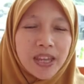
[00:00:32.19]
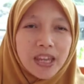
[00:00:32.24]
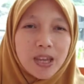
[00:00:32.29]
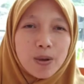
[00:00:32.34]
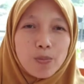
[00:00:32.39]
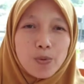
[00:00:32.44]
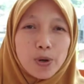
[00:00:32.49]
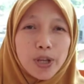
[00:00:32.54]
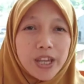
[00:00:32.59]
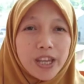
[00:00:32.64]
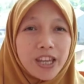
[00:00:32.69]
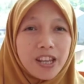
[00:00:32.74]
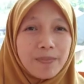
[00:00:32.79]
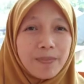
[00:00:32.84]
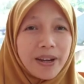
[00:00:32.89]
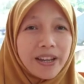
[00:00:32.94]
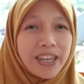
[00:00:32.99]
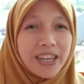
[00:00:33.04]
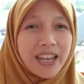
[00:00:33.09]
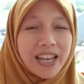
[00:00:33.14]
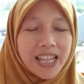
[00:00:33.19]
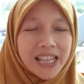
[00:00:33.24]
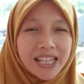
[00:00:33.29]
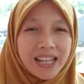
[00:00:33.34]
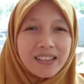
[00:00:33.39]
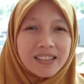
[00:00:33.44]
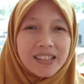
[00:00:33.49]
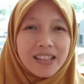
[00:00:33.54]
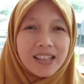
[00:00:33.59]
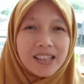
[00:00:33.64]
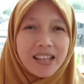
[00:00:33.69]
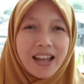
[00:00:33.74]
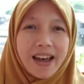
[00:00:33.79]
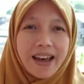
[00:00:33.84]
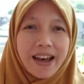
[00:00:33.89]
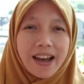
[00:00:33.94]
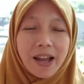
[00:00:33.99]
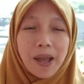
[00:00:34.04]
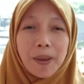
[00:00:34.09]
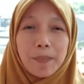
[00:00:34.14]
Ibu ingin mengingatkan
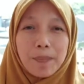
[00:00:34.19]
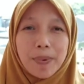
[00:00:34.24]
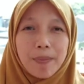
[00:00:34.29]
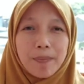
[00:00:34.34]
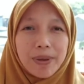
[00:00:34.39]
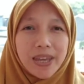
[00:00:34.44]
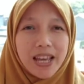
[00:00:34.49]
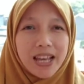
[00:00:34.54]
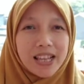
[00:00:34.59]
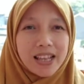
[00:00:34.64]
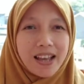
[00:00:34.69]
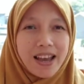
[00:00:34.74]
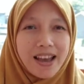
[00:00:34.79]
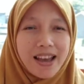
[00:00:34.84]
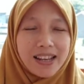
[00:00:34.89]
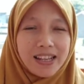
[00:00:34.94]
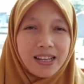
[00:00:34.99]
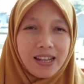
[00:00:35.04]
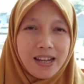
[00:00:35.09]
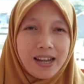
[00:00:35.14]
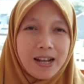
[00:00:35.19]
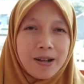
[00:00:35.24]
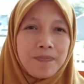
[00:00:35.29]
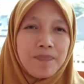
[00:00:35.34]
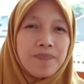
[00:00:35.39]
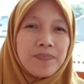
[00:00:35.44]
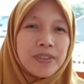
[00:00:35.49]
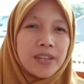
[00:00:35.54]
tentang pembiasaan ya.